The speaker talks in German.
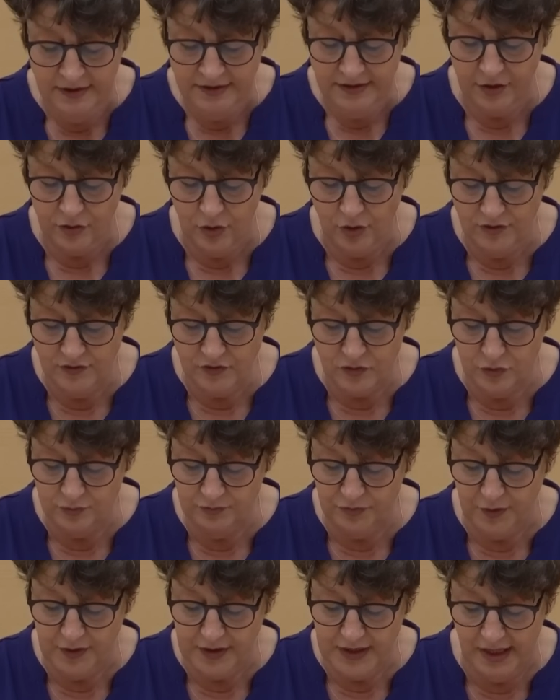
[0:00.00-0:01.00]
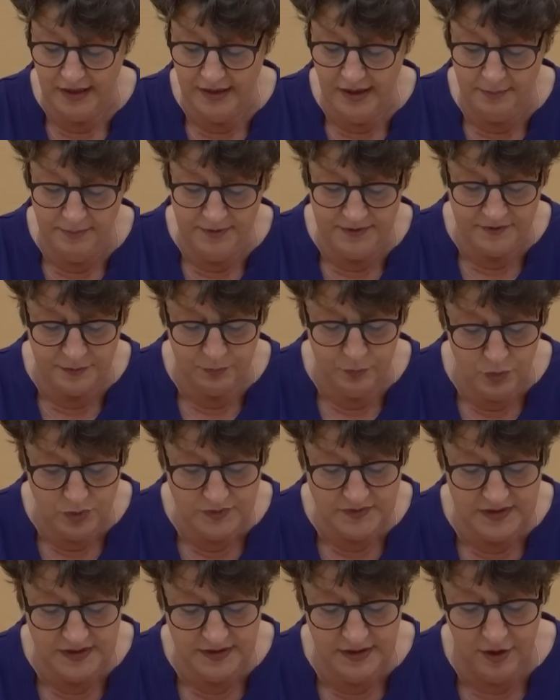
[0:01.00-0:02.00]
Der Konsum von Cannabis
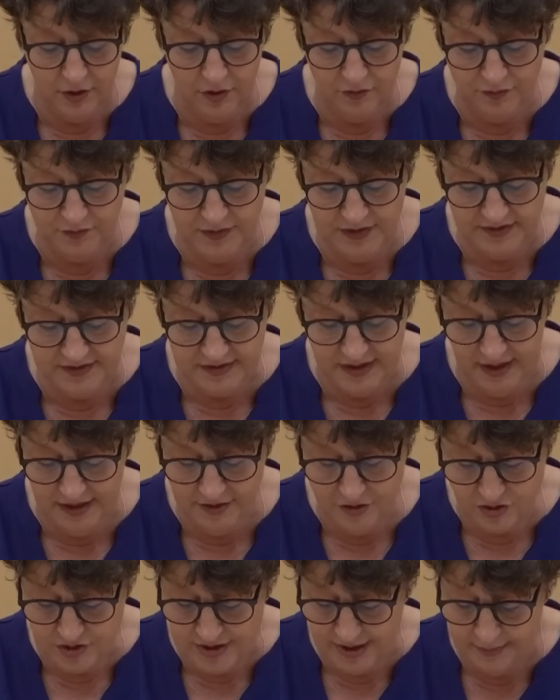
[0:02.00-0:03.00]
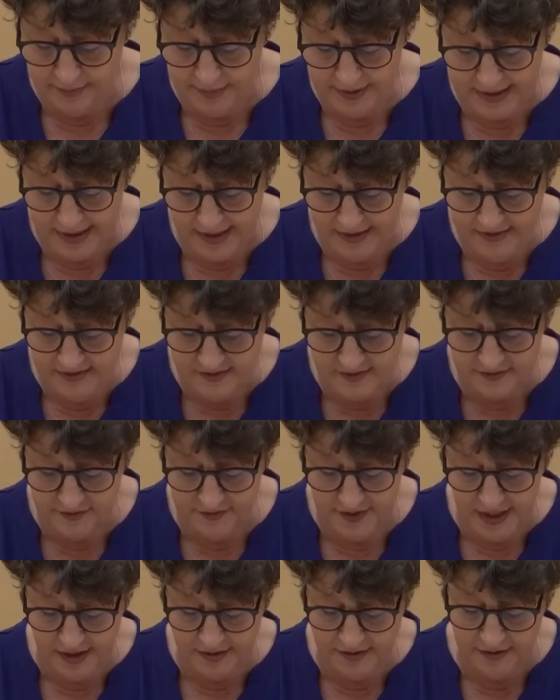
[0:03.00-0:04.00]
muss in der Öffentlichkeit streng begrenzt
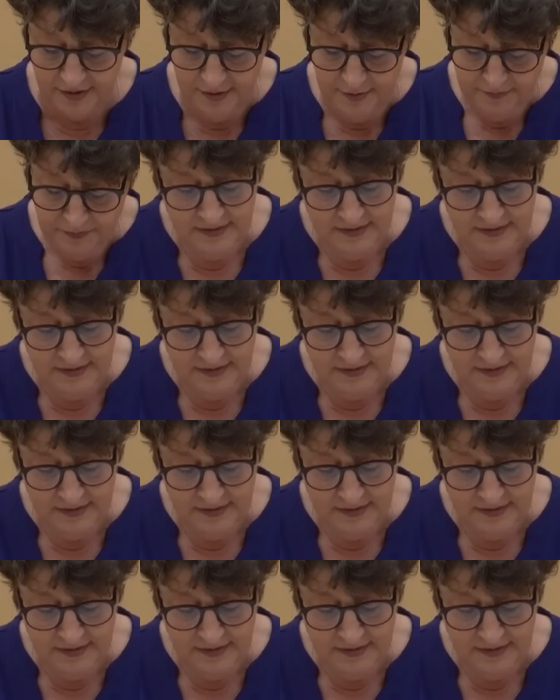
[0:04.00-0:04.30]
werden.